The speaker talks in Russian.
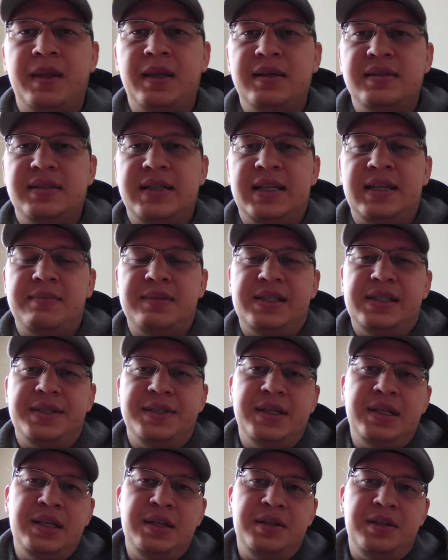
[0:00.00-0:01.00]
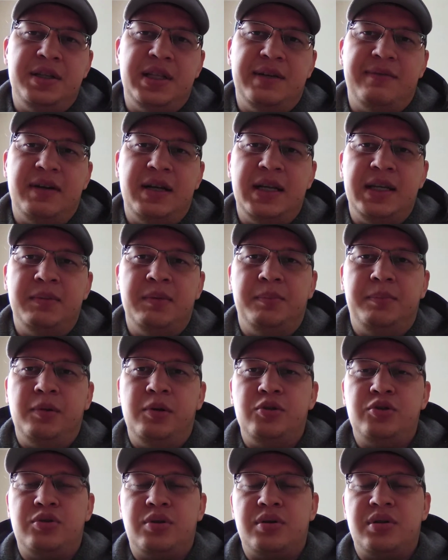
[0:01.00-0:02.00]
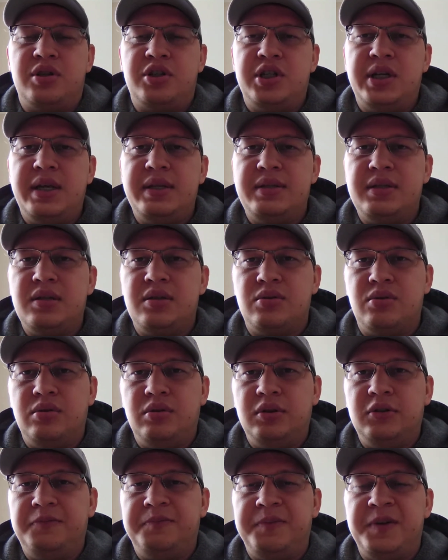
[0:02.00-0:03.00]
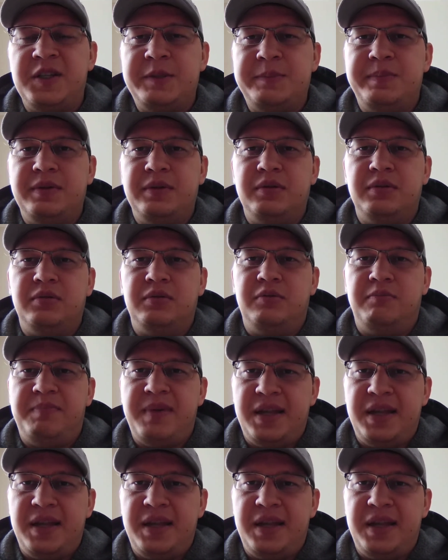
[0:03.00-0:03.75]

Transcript: за ним следили, не давали ему полностью разряжаться, то, в принципе,